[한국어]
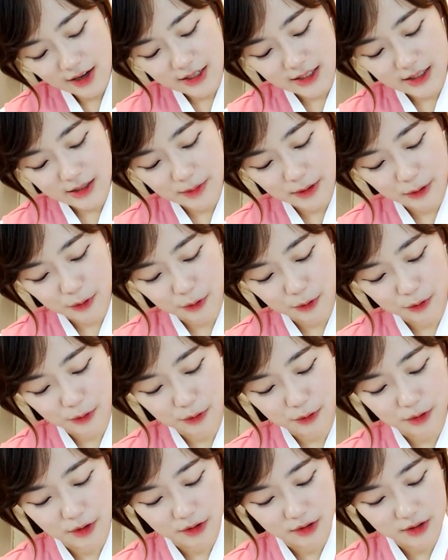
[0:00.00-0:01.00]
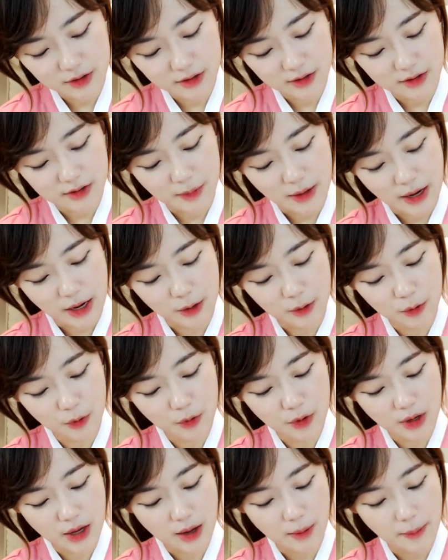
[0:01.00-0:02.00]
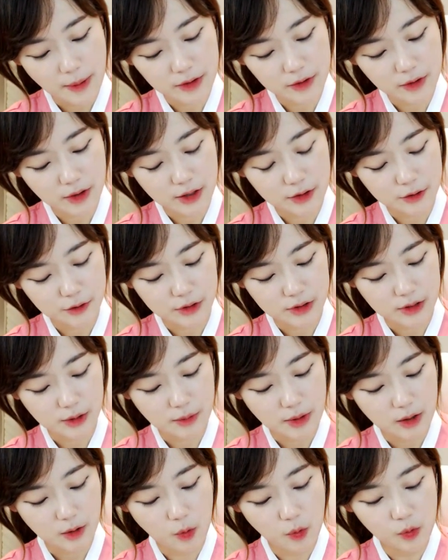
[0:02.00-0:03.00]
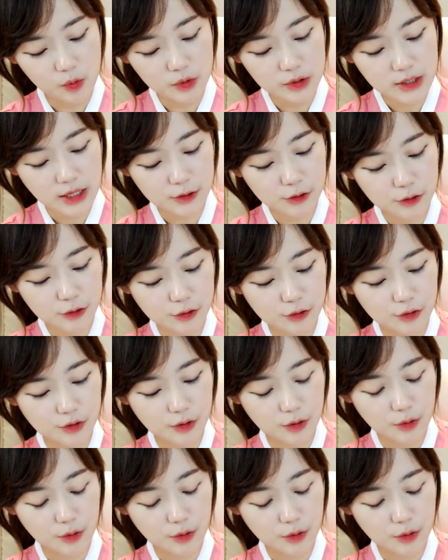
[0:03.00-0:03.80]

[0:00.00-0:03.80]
이스마트 대통령은 그 반공에 빠져가지고 이제 막 공산주의